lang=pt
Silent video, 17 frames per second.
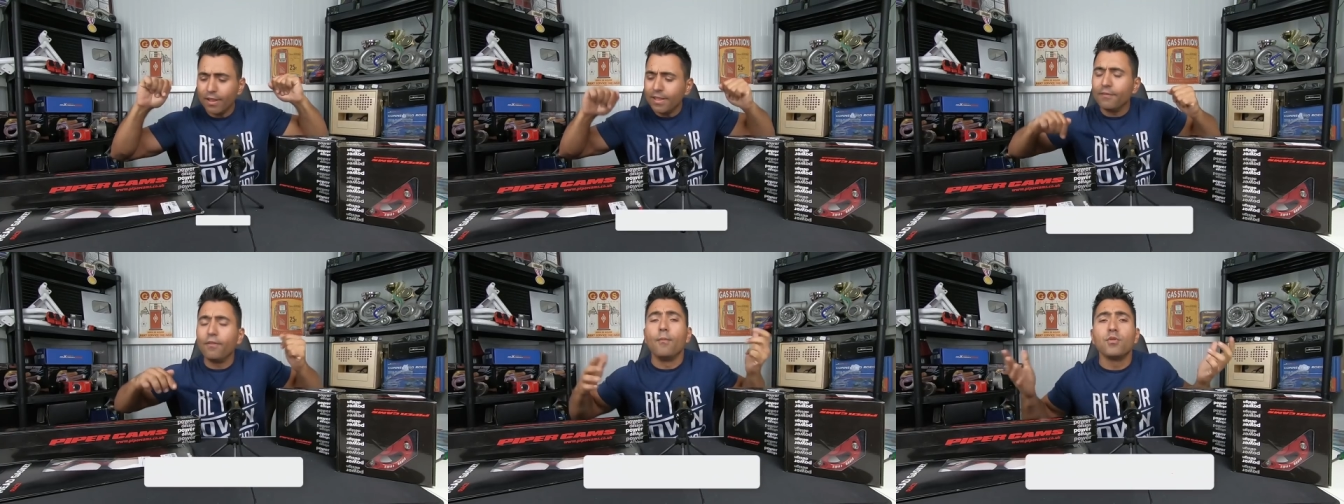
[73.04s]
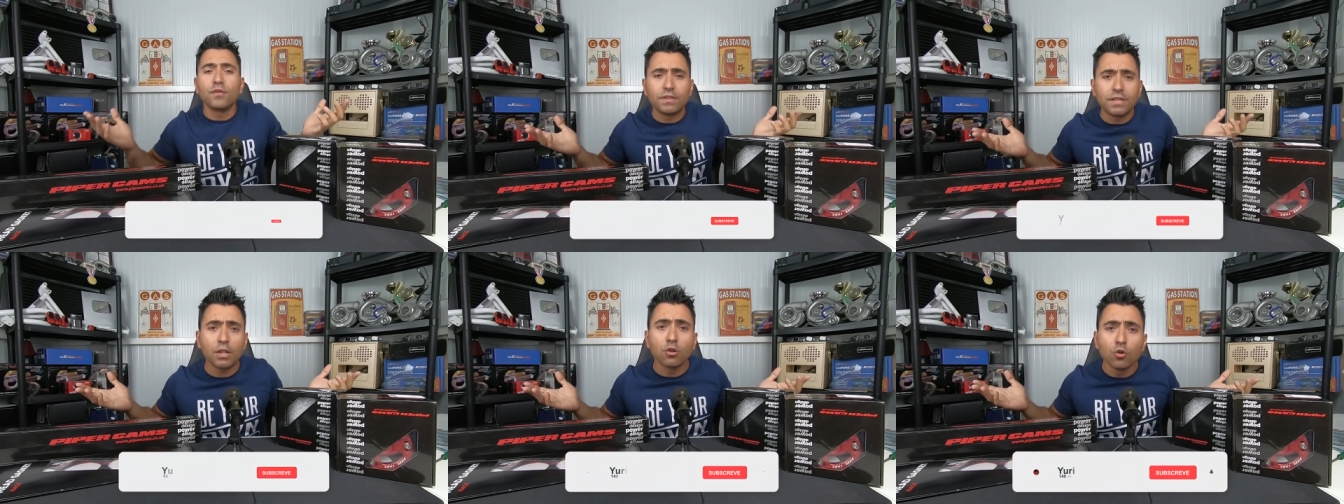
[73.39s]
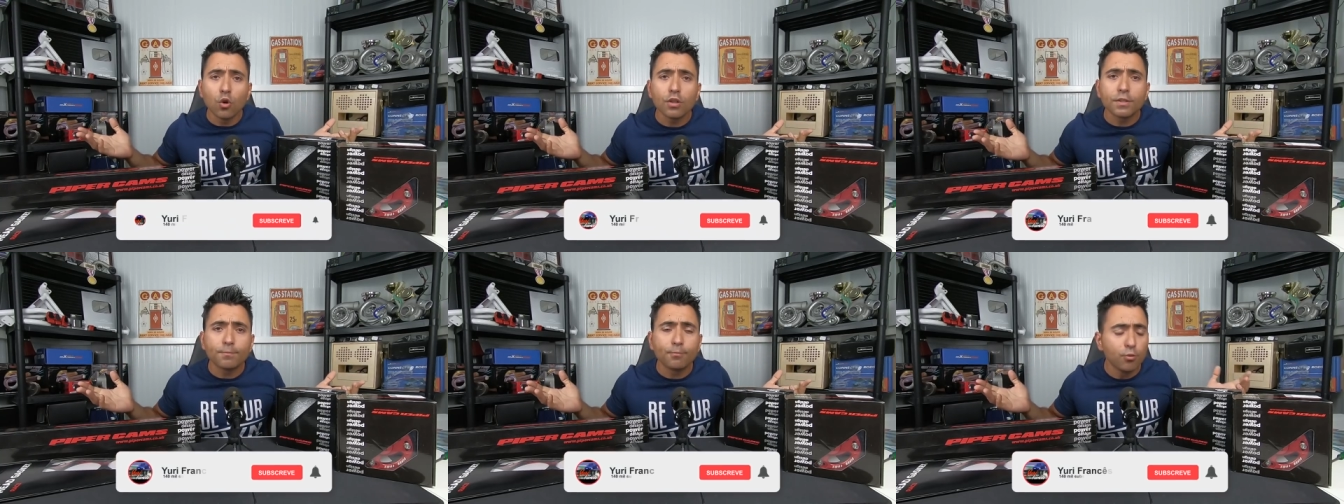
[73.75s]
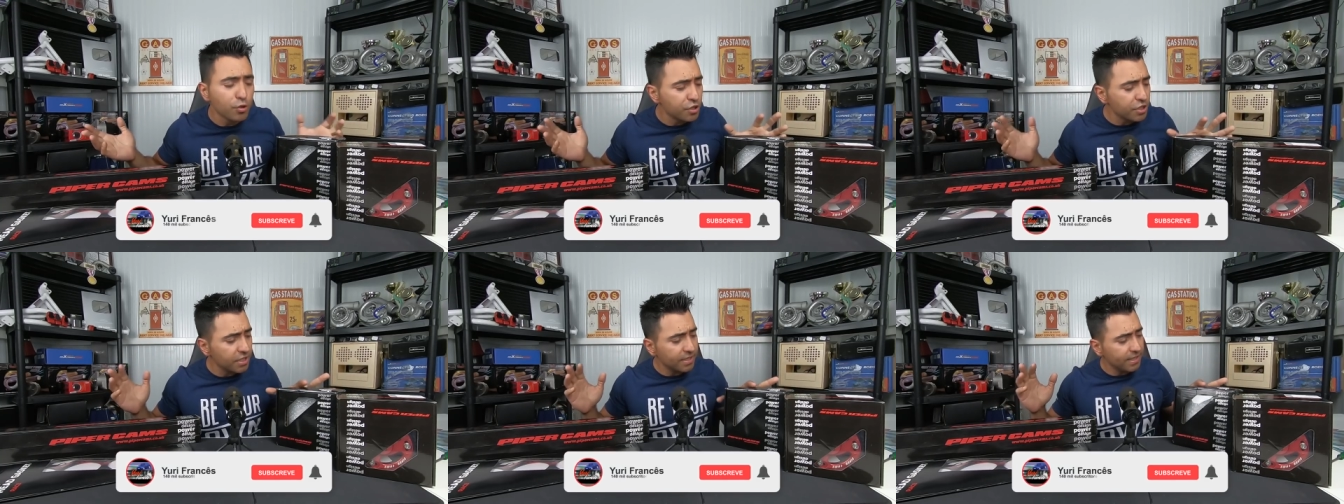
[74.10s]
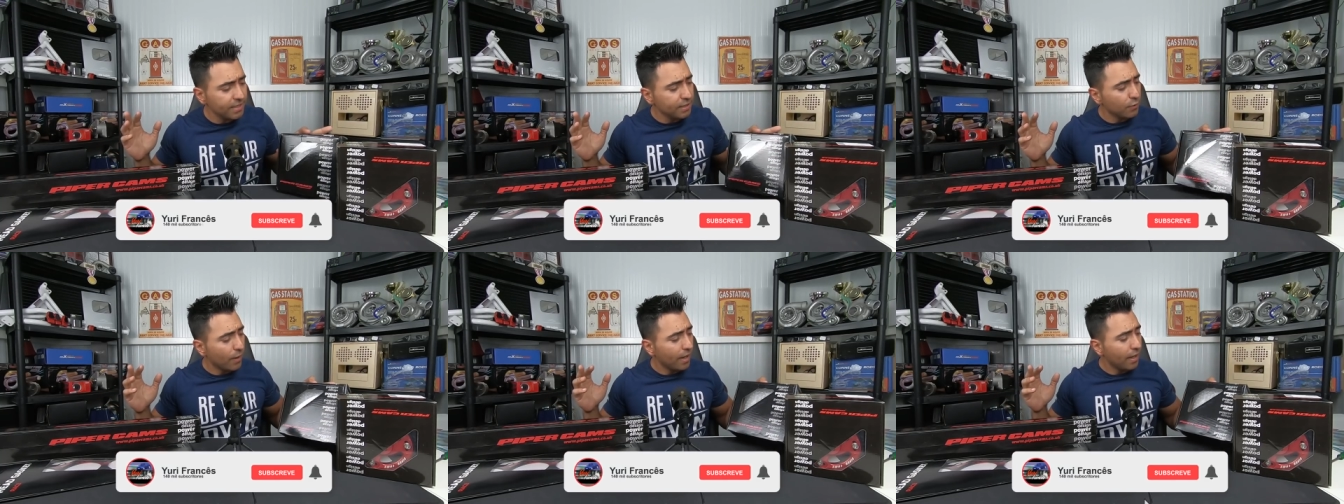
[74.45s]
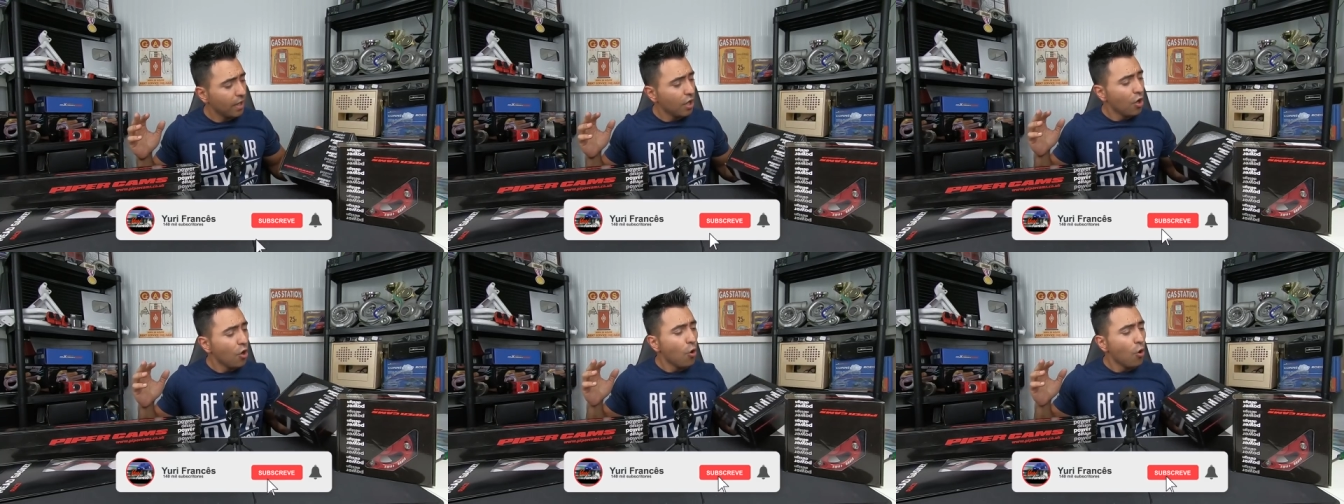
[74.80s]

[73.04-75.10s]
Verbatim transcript: vamos falar do nosso Punto GT, não é?